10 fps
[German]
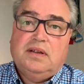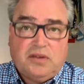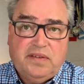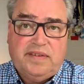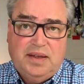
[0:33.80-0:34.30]

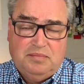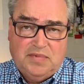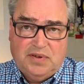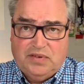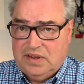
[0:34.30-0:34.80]

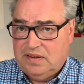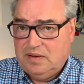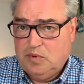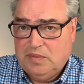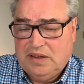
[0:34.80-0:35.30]
Trotzdem wird
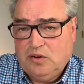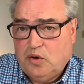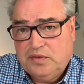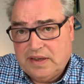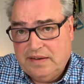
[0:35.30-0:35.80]
im Moment
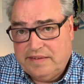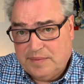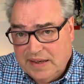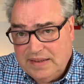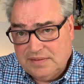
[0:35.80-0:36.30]
oft eine
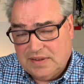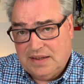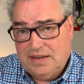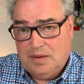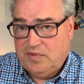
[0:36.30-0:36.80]
zweite
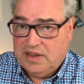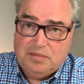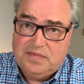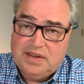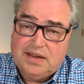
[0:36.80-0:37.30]
Wahl am
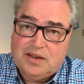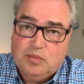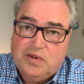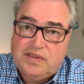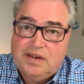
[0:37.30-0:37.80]
selben Tag
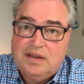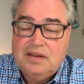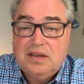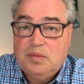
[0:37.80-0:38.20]
übersehen,